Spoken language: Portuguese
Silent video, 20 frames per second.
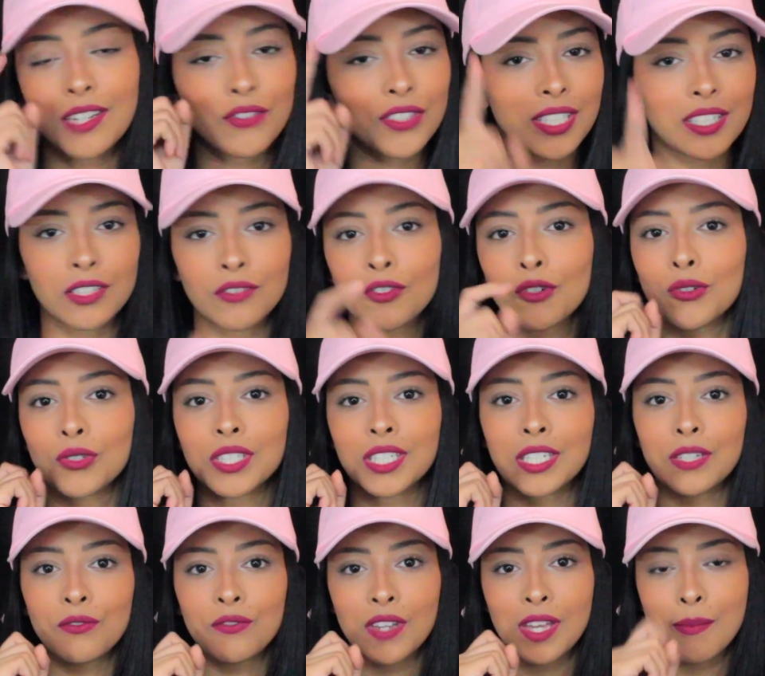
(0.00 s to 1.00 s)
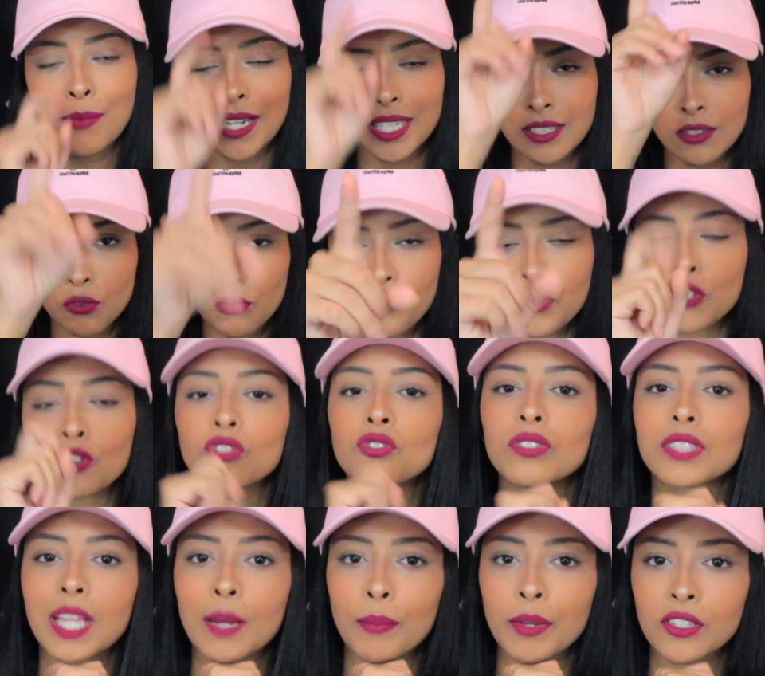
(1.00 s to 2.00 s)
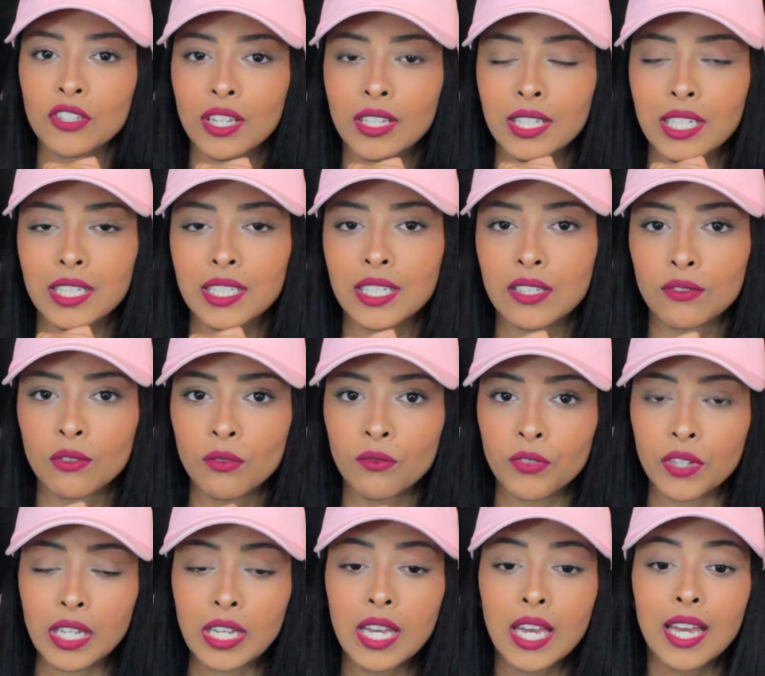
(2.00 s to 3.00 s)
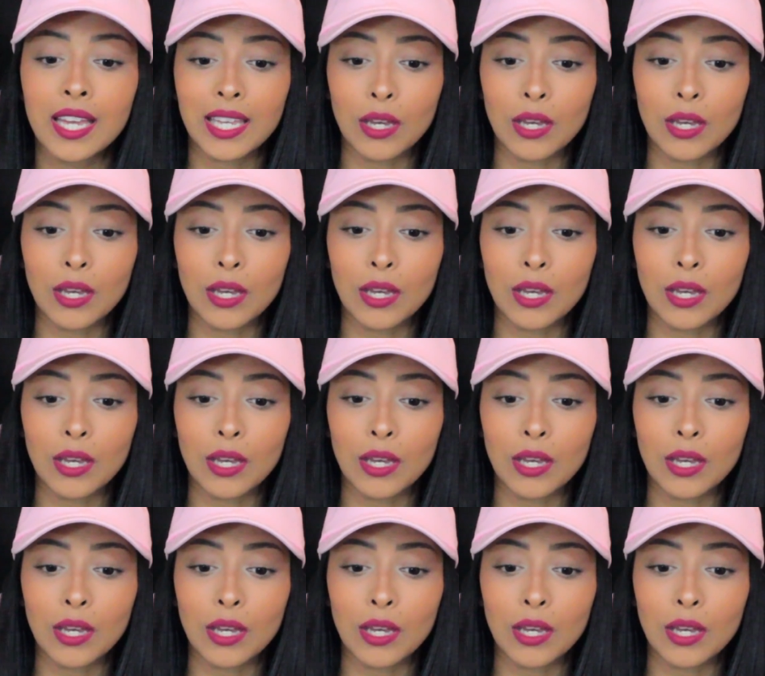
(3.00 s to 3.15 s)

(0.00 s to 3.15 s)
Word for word: que vocês não vão conseguir ver, mas no vídeo da penteadeira vocês vão ver.